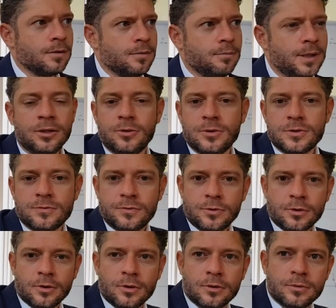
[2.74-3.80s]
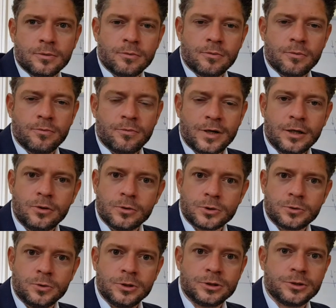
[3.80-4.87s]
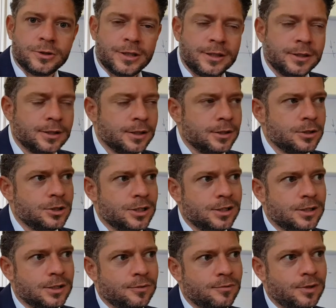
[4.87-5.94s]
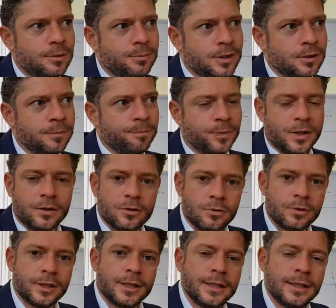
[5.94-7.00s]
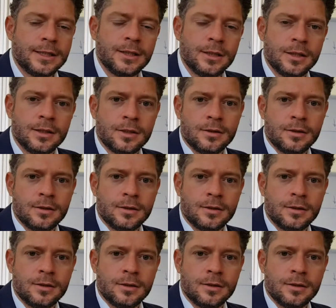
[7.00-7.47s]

Wir haben uns für Fachhochschulstudenten entschieden, weil wir eine konkrete